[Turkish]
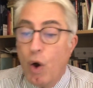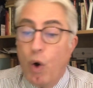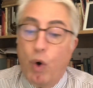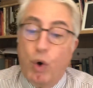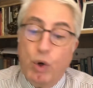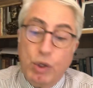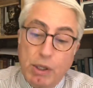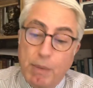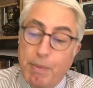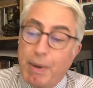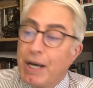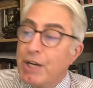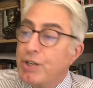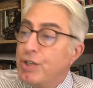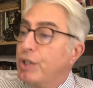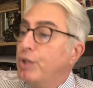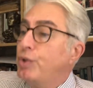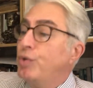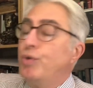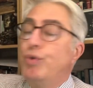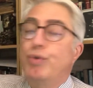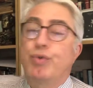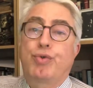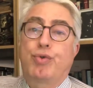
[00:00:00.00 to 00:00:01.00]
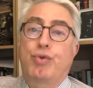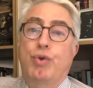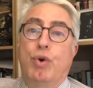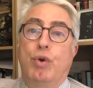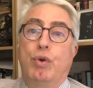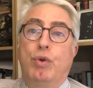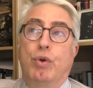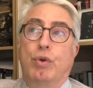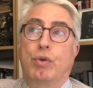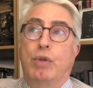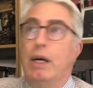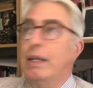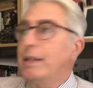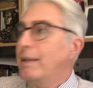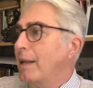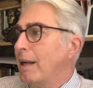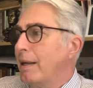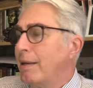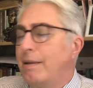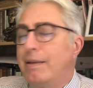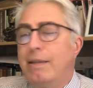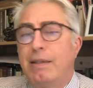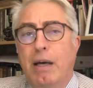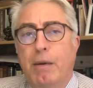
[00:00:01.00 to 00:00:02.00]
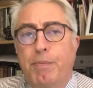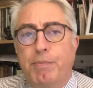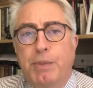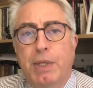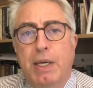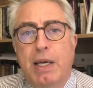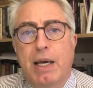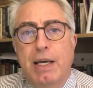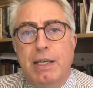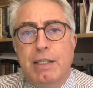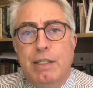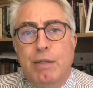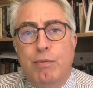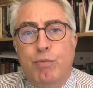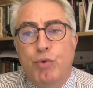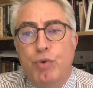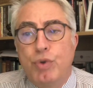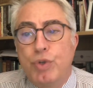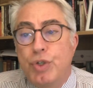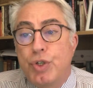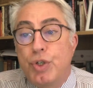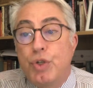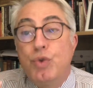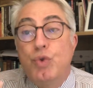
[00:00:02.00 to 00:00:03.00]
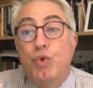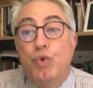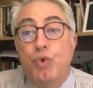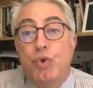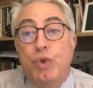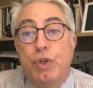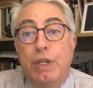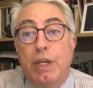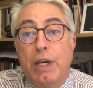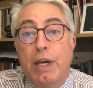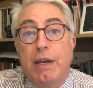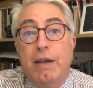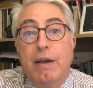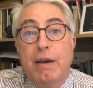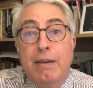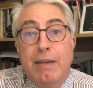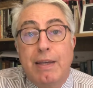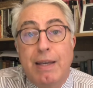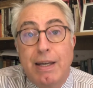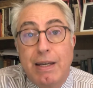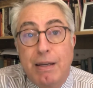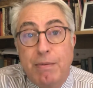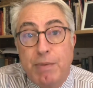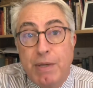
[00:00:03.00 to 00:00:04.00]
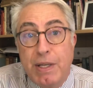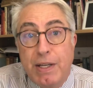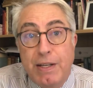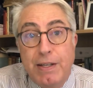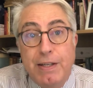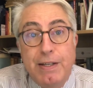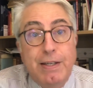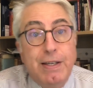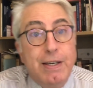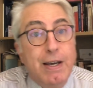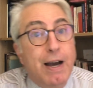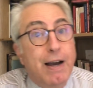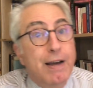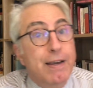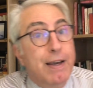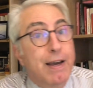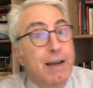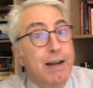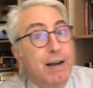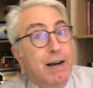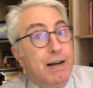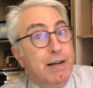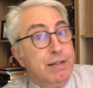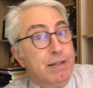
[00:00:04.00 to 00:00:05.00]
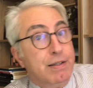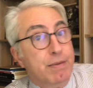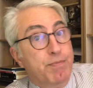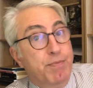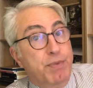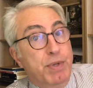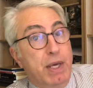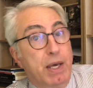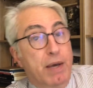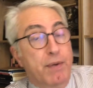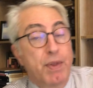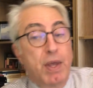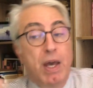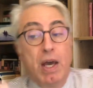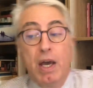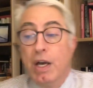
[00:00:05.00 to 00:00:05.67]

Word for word: O da başka türlü söylüyordu. Hatta kitap da yazdı bunun için. Türkiye'ye yeni bir hikaye lazım diye.